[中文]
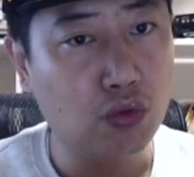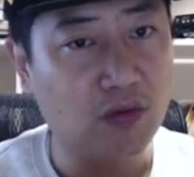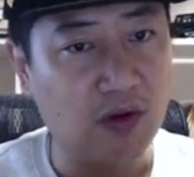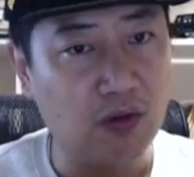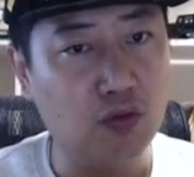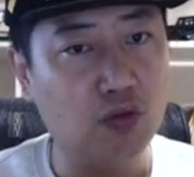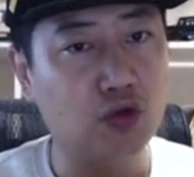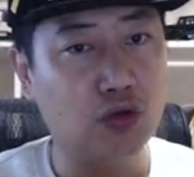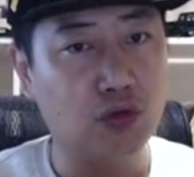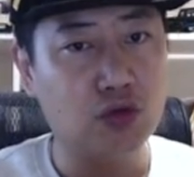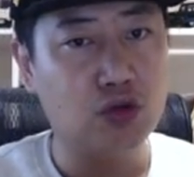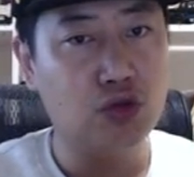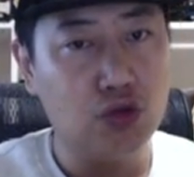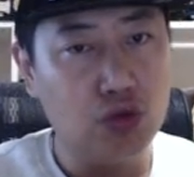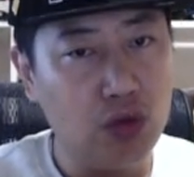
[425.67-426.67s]
文物中
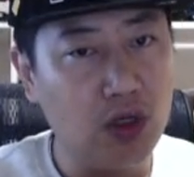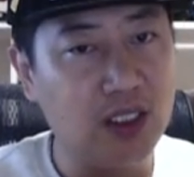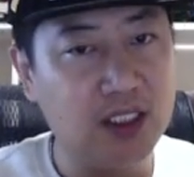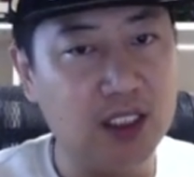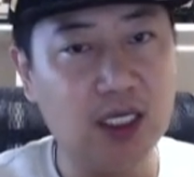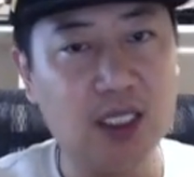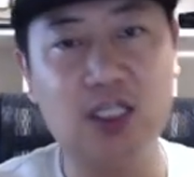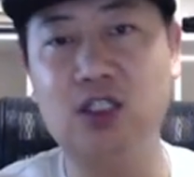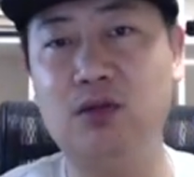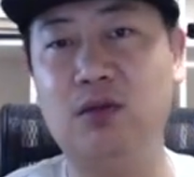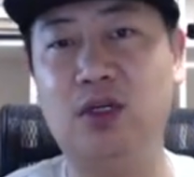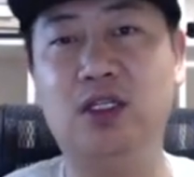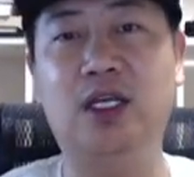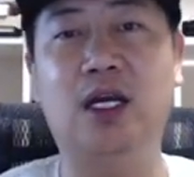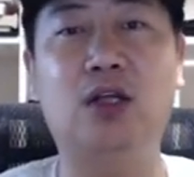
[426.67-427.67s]
确切地证
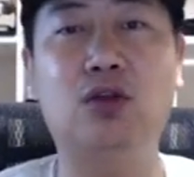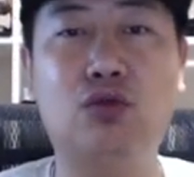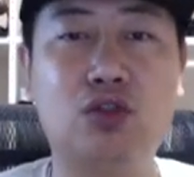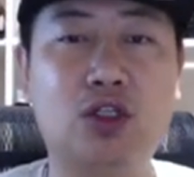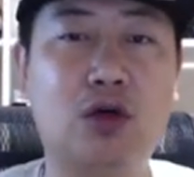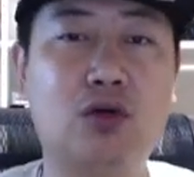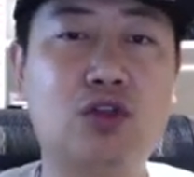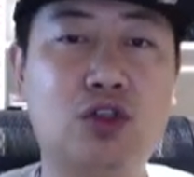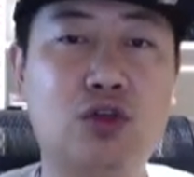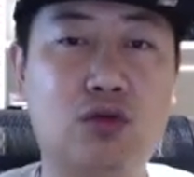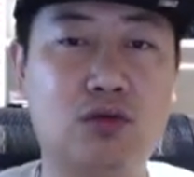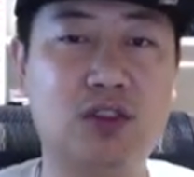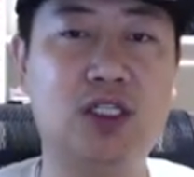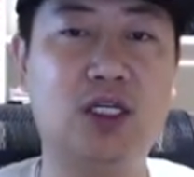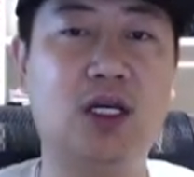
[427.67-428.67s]
明粘土烧制
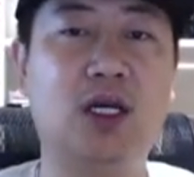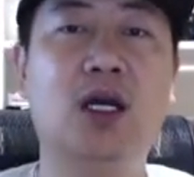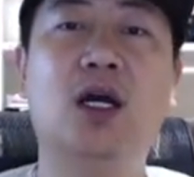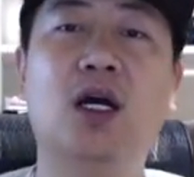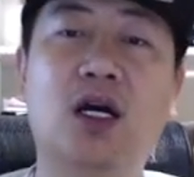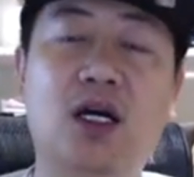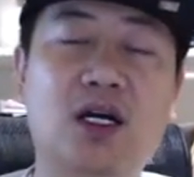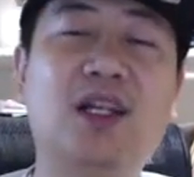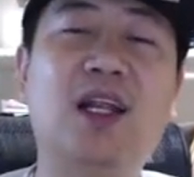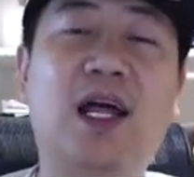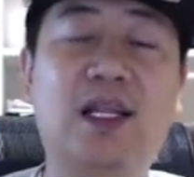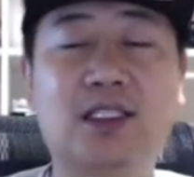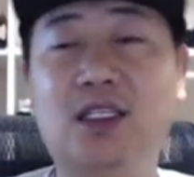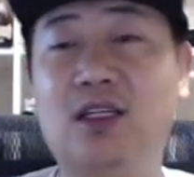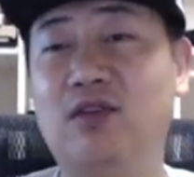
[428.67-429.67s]
容器和
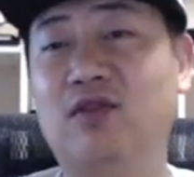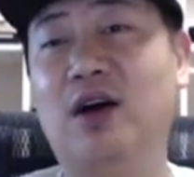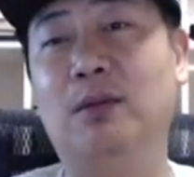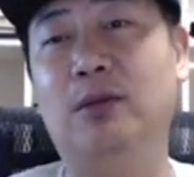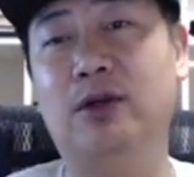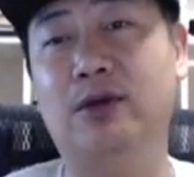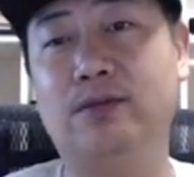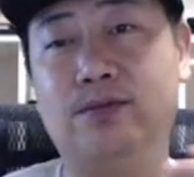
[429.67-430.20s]
篮子的发明。